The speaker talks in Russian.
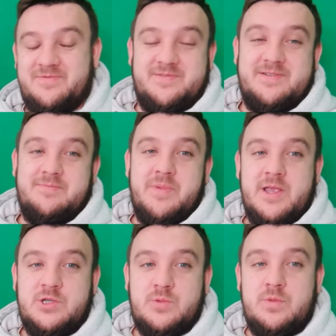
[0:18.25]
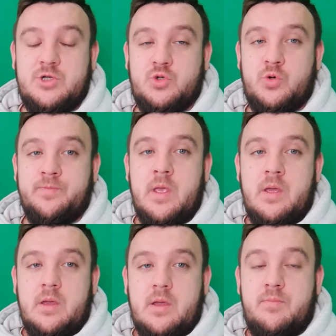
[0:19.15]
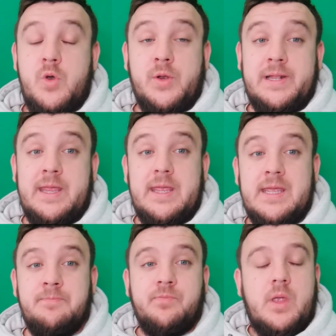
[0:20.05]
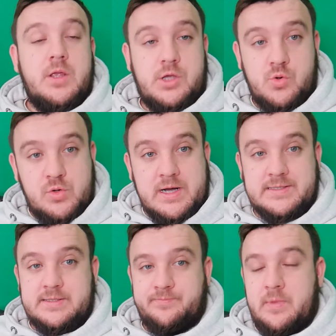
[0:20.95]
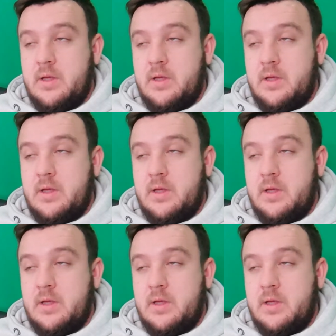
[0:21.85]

Э, матч между Бернли и Ньюкаслом.